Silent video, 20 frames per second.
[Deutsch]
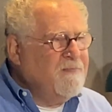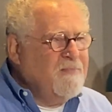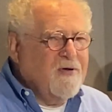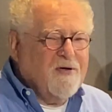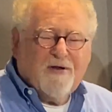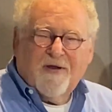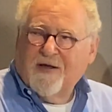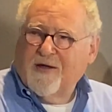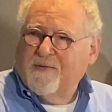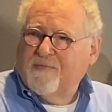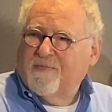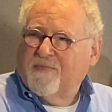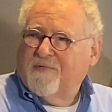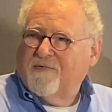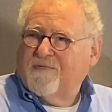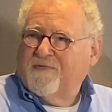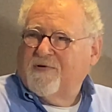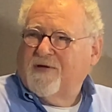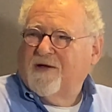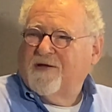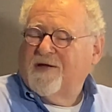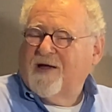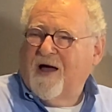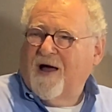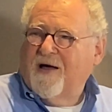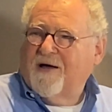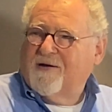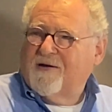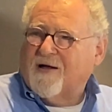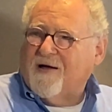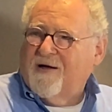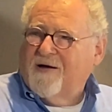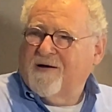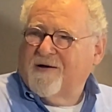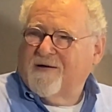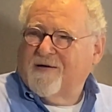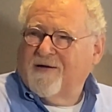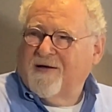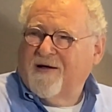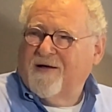gelebt, vier Jahre lang,
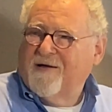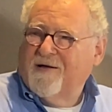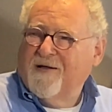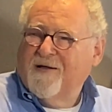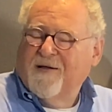ja,